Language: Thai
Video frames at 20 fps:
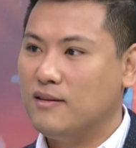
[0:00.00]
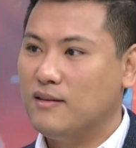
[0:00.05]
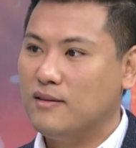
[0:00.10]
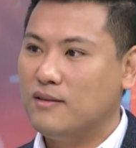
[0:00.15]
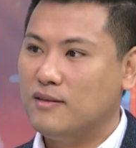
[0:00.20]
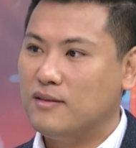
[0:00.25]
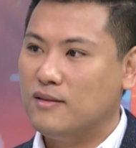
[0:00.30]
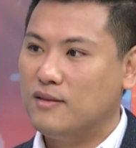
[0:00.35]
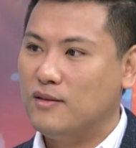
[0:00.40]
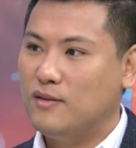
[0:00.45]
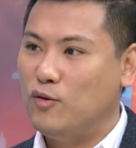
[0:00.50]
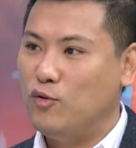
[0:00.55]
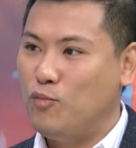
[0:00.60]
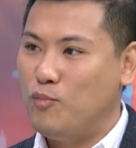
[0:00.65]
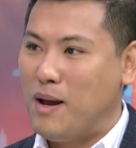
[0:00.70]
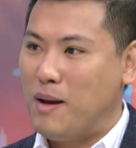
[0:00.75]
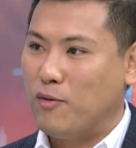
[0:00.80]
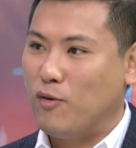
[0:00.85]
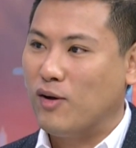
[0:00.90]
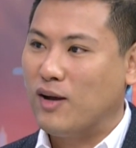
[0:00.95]
ๆรูป
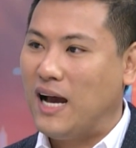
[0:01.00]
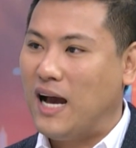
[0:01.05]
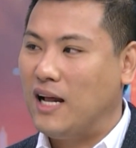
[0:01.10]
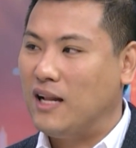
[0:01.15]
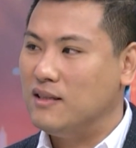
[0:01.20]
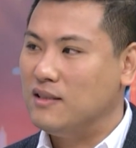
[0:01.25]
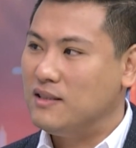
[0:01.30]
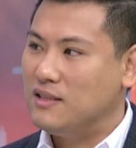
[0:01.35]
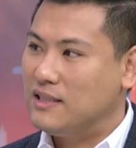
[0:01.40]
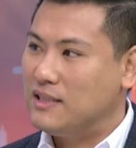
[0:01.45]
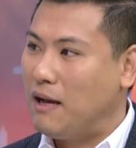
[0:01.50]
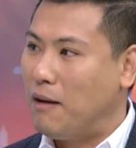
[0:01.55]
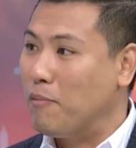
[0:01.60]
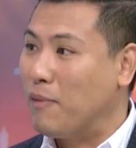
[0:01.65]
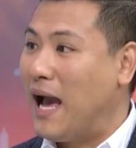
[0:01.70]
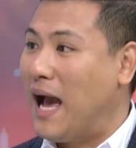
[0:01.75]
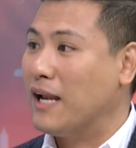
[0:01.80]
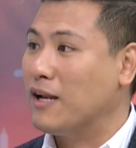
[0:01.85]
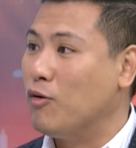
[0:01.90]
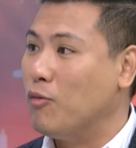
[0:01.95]
แบบของการ
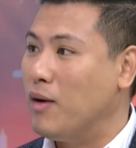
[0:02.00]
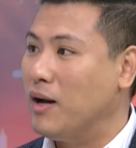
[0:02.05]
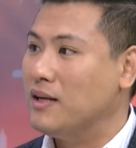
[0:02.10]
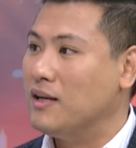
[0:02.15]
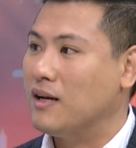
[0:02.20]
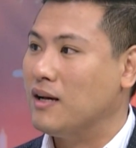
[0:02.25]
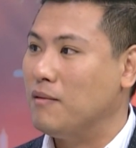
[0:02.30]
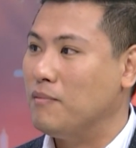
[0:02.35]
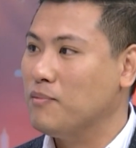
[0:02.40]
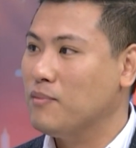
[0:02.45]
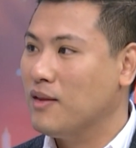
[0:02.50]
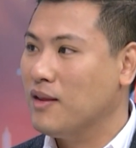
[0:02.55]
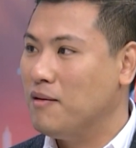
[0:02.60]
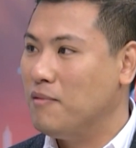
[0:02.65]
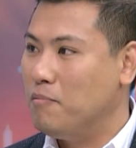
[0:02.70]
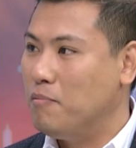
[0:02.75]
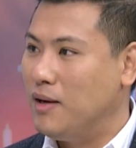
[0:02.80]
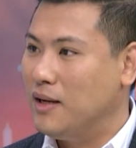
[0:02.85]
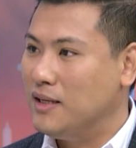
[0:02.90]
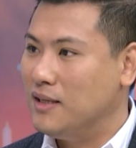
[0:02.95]
ทำงานของมันนะครับ
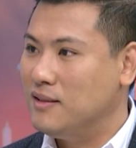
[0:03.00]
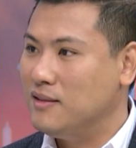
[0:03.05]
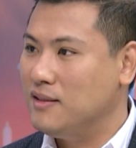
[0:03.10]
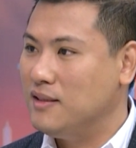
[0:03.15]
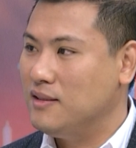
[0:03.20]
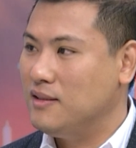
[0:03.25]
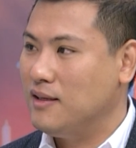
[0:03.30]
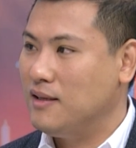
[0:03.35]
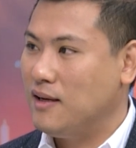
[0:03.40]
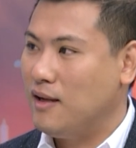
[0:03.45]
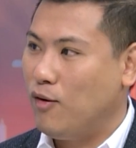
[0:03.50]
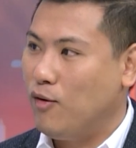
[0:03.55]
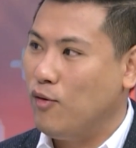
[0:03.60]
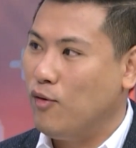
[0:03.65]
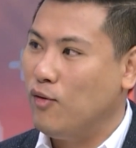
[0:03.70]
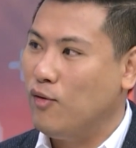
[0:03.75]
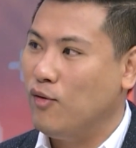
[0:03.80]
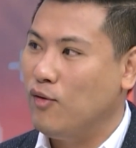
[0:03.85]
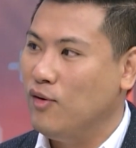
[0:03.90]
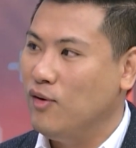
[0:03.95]
มันจริงๆเรา
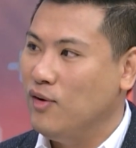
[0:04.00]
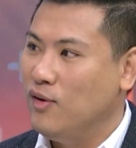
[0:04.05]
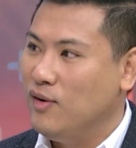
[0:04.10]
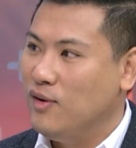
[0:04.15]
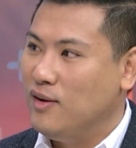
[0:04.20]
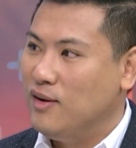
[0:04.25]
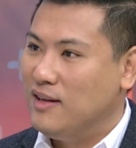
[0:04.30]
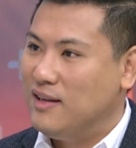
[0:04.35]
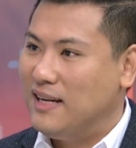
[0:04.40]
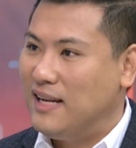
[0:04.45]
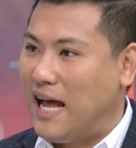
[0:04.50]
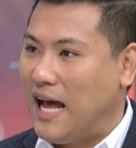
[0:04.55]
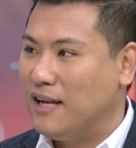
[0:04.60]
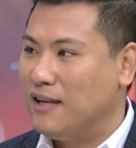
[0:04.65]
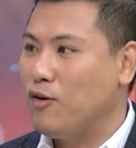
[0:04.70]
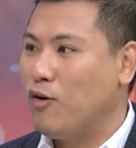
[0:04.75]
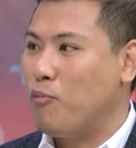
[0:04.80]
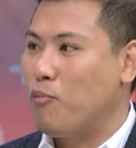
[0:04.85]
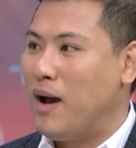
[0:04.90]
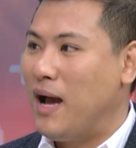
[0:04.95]
ร้าน
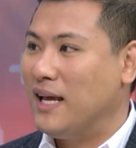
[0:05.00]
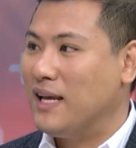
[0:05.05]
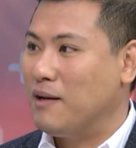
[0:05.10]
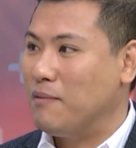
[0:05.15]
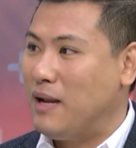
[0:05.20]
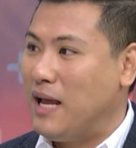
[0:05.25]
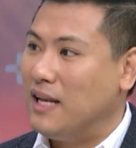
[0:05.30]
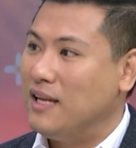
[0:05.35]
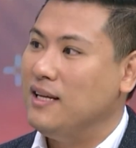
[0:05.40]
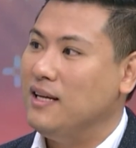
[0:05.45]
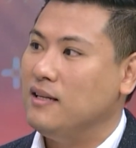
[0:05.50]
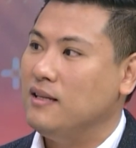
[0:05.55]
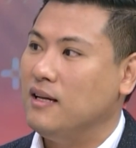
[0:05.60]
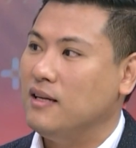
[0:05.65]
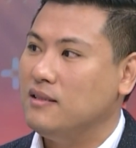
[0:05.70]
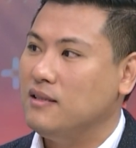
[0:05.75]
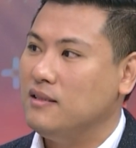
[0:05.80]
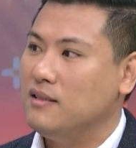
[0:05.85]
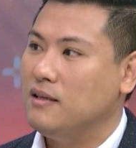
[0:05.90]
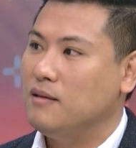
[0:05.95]
ดอกไม้กับร้านหลีดเนี่
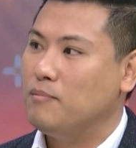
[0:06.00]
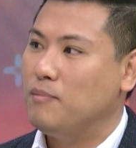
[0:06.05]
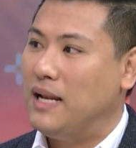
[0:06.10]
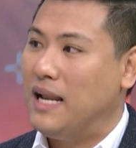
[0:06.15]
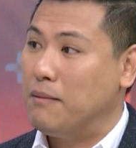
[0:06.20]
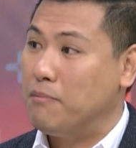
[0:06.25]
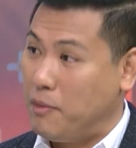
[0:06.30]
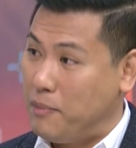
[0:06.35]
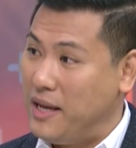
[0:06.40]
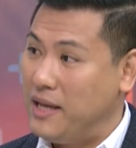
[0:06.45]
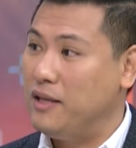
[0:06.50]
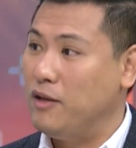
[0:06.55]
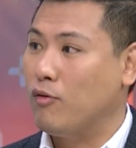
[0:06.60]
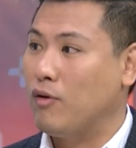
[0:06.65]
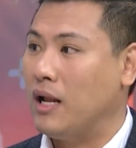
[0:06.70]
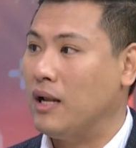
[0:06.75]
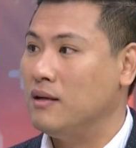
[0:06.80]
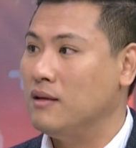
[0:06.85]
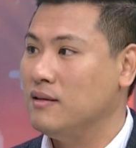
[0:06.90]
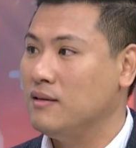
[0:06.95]
ยจริงๆเป็นร้านประเภทเดียว
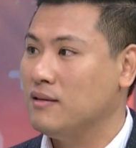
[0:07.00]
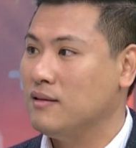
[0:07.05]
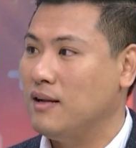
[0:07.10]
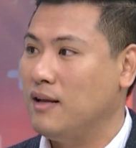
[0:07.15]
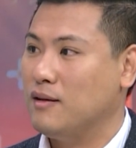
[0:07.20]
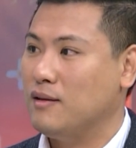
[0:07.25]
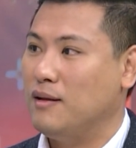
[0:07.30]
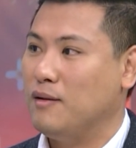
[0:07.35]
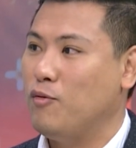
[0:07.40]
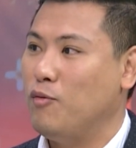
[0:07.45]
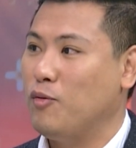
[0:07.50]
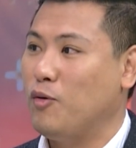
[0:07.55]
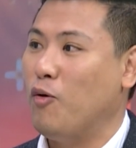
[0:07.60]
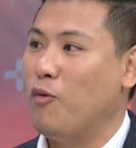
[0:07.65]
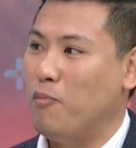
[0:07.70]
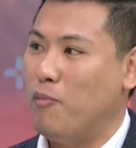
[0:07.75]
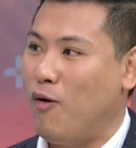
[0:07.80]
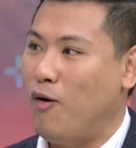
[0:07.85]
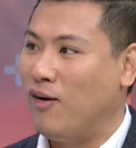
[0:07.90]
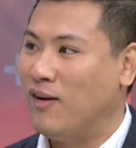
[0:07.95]
กันถ้าในคุมค
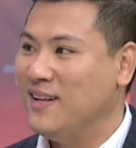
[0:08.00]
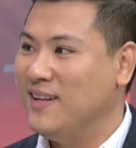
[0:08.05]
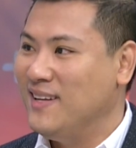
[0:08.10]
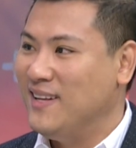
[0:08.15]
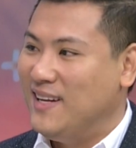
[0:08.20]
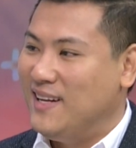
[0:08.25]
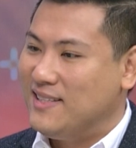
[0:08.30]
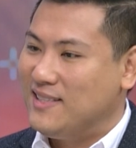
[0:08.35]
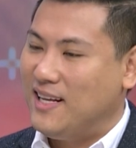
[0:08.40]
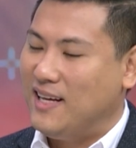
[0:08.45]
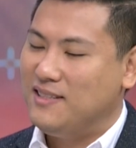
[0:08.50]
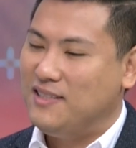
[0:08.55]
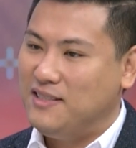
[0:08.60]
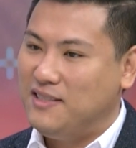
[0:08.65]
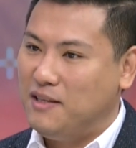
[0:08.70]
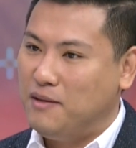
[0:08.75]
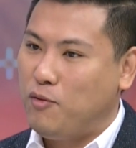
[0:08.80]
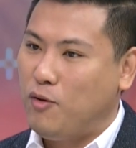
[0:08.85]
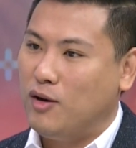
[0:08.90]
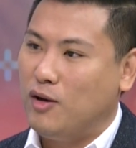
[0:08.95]
มมองแต่จ
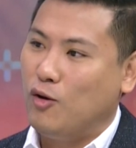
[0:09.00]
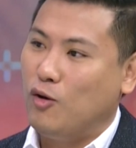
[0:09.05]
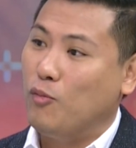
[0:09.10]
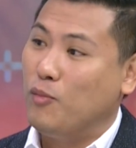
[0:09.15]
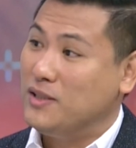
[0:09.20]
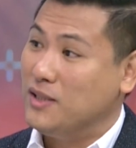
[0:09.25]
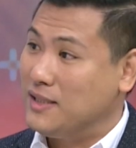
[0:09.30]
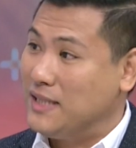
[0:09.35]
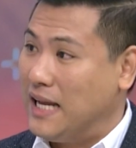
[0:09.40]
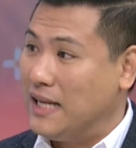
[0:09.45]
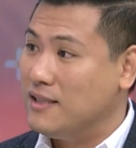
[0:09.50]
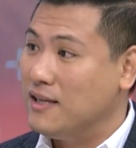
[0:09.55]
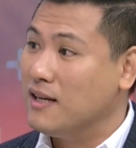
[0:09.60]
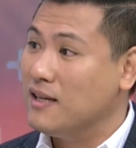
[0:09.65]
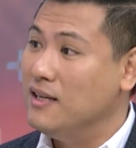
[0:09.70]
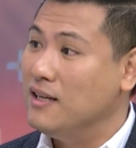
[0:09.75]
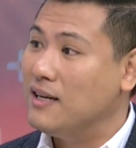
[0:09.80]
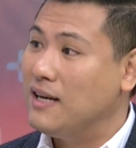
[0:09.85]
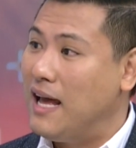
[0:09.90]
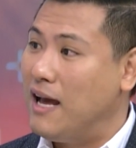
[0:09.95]
ริงๆพอเราลงไปศึกษาเชิง
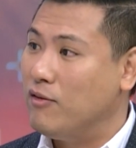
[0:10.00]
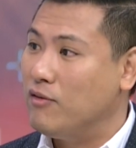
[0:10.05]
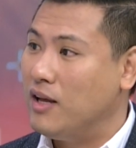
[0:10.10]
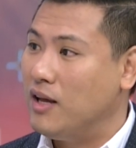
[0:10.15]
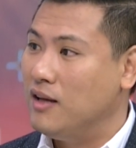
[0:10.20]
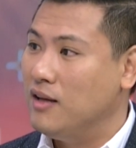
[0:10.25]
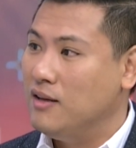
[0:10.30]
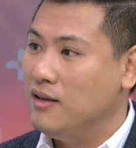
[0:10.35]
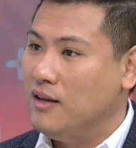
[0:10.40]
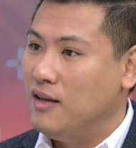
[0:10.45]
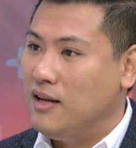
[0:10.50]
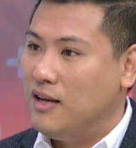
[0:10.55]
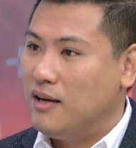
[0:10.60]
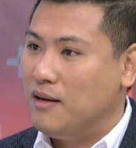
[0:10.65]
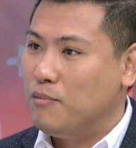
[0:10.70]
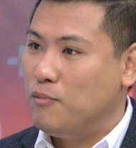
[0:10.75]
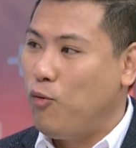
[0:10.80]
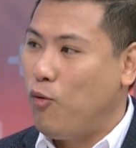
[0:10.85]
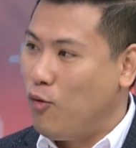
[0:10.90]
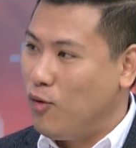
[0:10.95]
ลึกแล้วเนี่ย
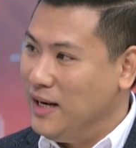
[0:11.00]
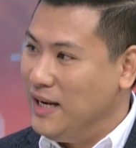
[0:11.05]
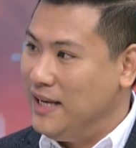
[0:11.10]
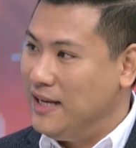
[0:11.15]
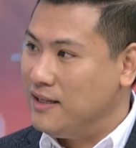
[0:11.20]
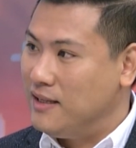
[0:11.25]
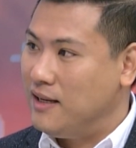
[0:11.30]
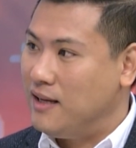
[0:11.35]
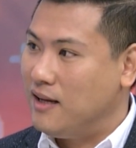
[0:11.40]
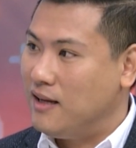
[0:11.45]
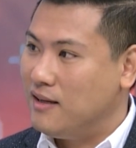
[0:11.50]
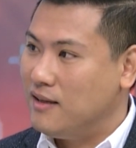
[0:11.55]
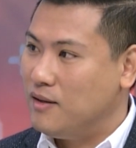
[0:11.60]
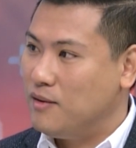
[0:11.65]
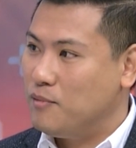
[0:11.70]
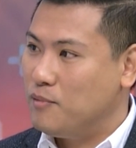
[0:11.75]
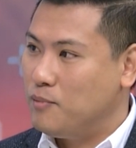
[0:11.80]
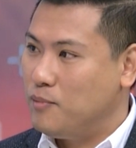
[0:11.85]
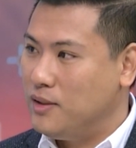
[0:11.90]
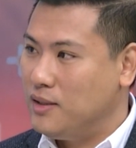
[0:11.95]
พวงหลีดเนี่ย
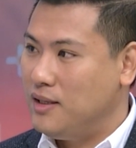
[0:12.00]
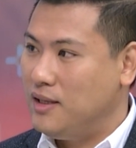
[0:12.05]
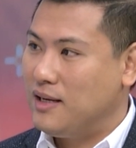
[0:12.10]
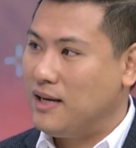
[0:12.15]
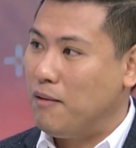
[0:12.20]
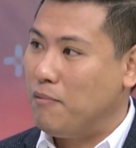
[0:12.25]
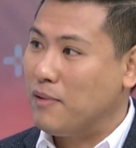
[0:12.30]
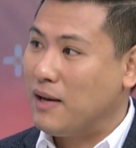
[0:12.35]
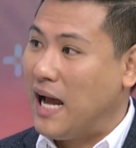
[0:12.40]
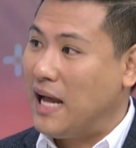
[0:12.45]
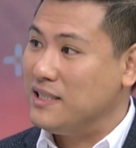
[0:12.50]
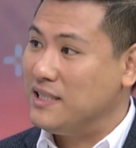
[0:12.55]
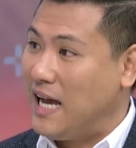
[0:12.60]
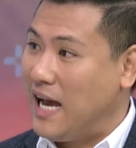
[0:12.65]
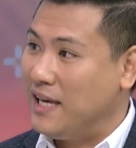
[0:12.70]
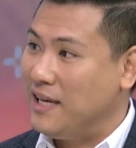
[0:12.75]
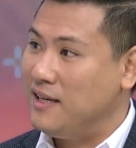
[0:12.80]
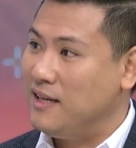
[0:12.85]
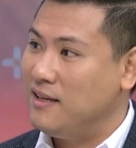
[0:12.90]
พฤติกรรมการใช้